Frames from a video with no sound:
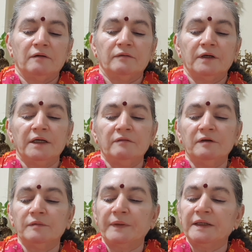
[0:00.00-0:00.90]
వాడేమో
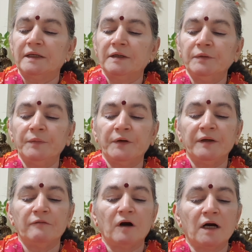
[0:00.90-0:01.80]
పడ్డాడు
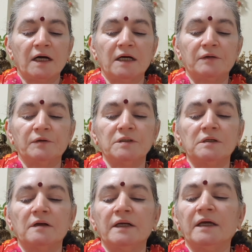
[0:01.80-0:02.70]
పోయి ఒక్క
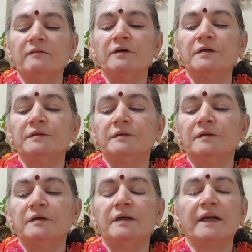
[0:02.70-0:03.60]
రోజులోనే వాడు
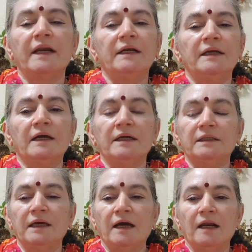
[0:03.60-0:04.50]
రేటింగ్
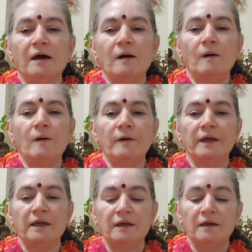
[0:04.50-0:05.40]
అయితే
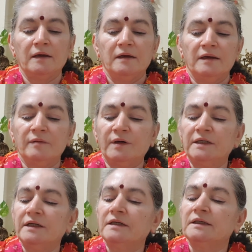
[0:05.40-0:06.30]
అలాగే
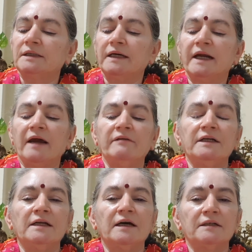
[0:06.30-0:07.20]
ఏమంటారు కదా
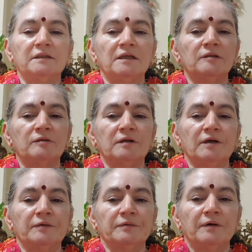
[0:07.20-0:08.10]
గ్రావిటీ లాగా
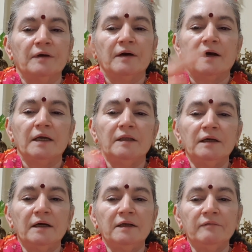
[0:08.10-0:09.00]
తేలుతున్నాడు
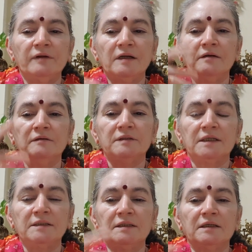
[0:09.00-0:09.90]
ఎందుకంటే వీళ్ళు
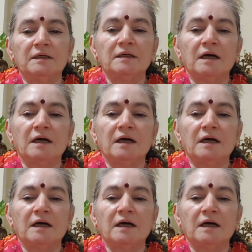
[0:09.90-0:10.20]
చేసిన